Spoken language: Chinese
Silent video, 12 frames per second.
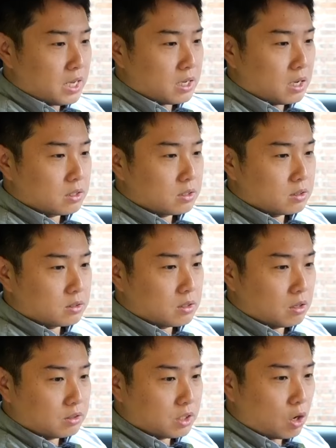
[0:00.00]
呢，
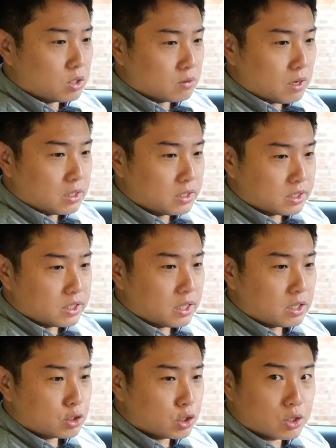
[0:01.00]
当调整完这
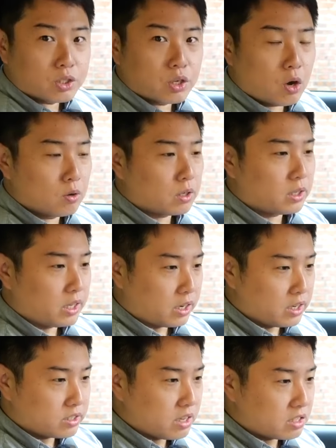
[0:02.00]
些设置之后呢，也
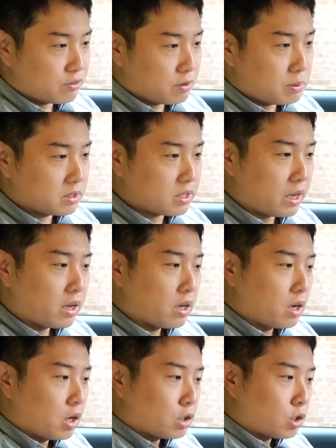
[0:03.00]
可以三指飞屏再
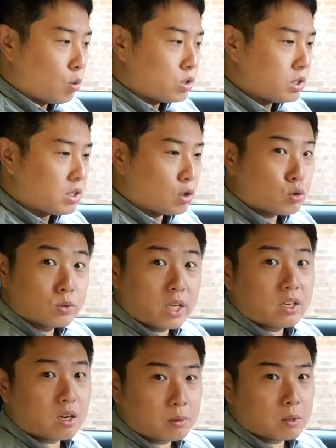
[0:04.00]
投射到中
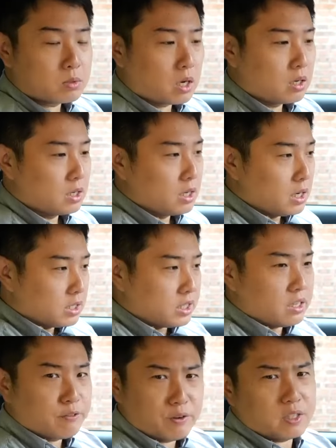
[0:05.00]
间这个屏幕上。
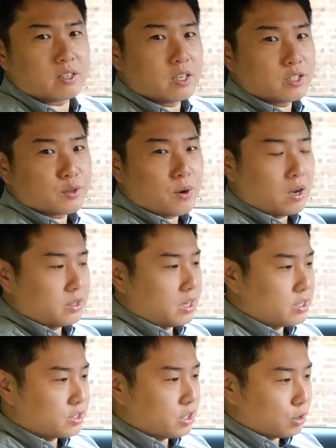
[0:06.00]
这点非常人性化，
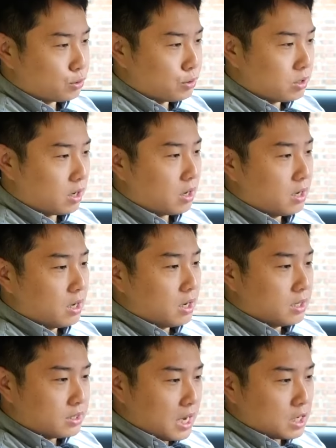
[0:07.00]
也省去了
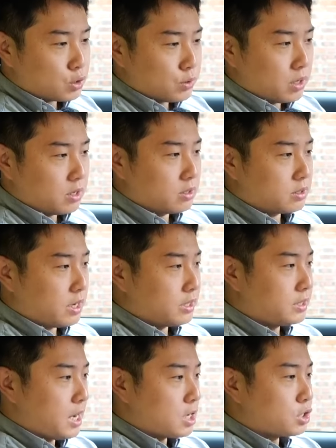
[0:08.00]
驾驶员在
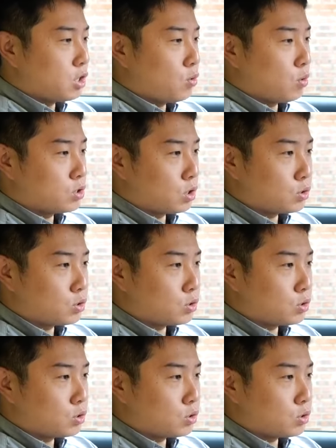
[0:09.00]
驾车过程